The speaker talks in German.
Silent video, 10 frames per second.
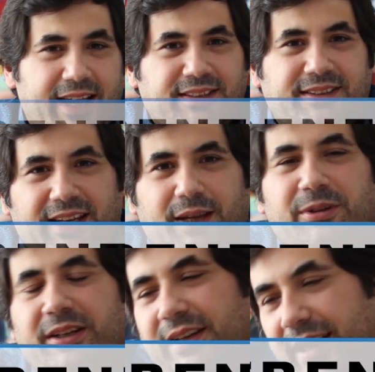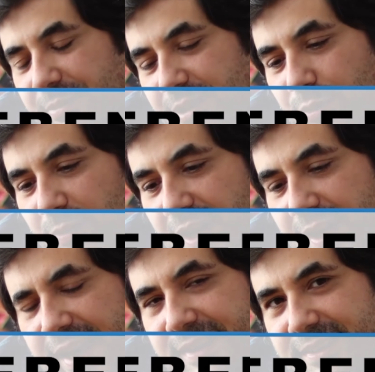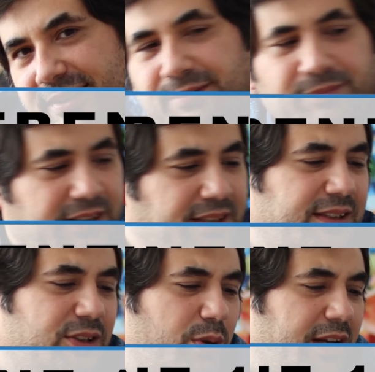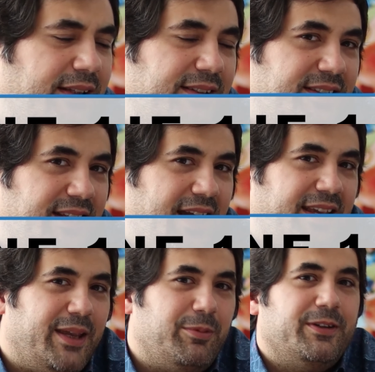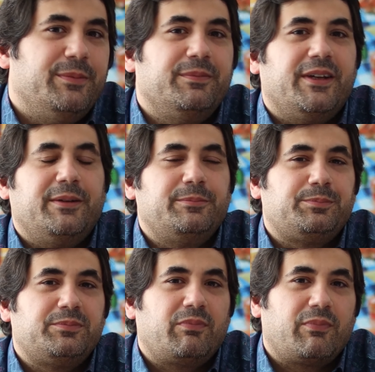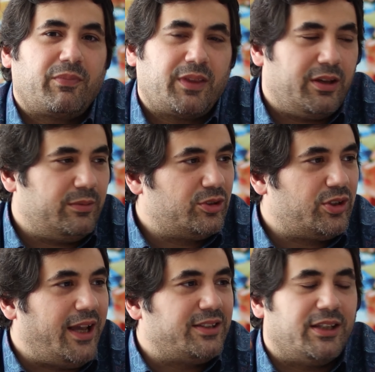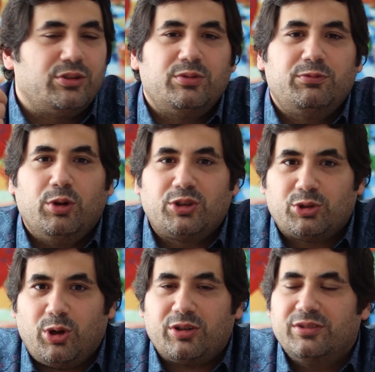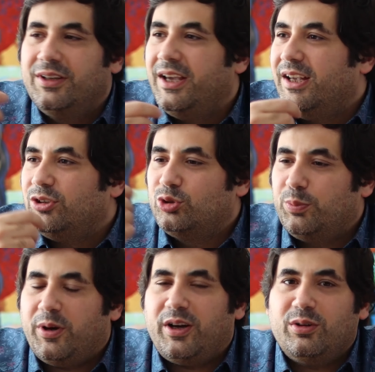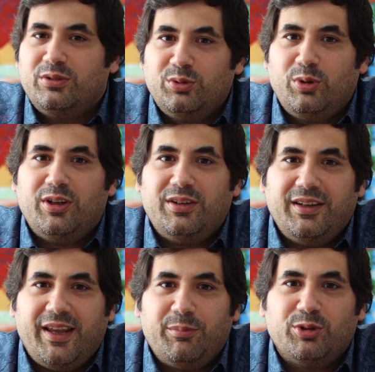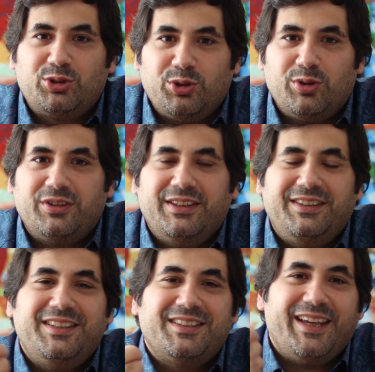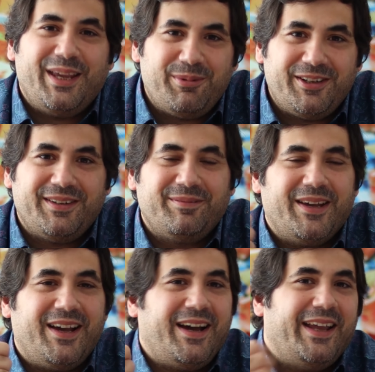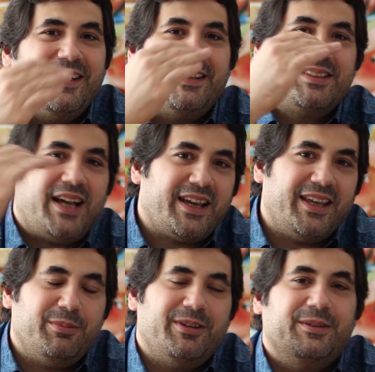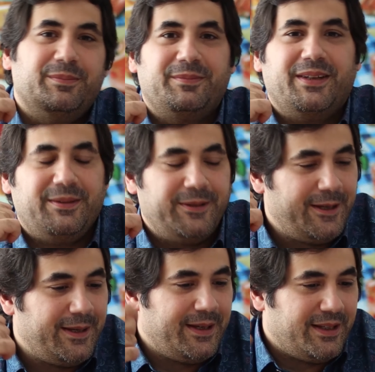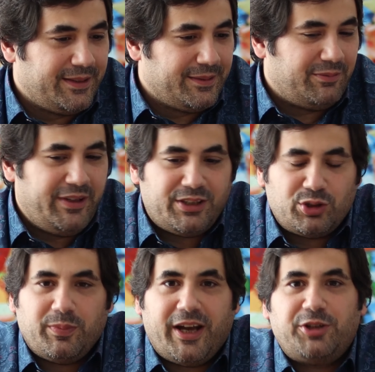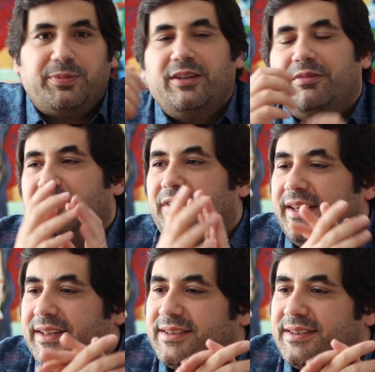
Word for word: die erste Ebene, Ebene Nummer 1, ist die sogenannte Sachebene. Ja. Das heißt also furztrocken, super null Emotionen in dieser Ebene, ja, eine Sachebene. Ja. Wie zum Beispiel, wenn wir